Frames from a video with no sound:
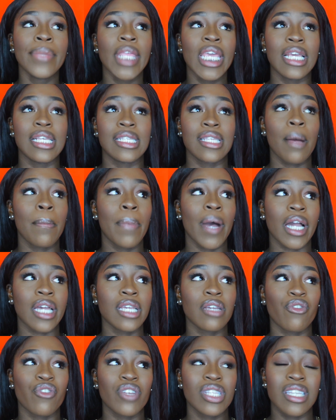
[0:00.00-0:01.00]
et ça pareil
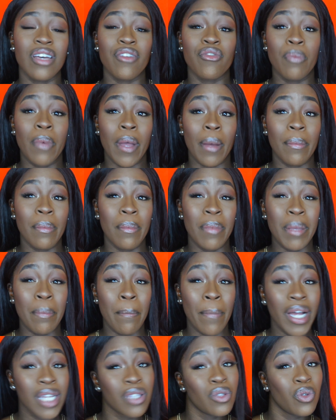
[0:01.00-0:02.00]
en fait ça vous permet
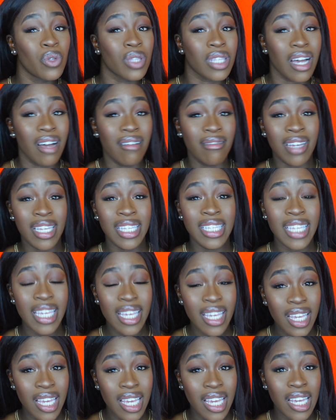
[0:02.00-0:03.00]
pas de
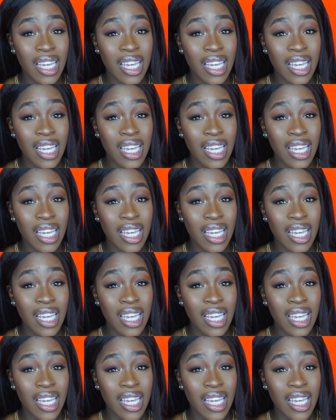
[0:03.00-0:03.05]
travailler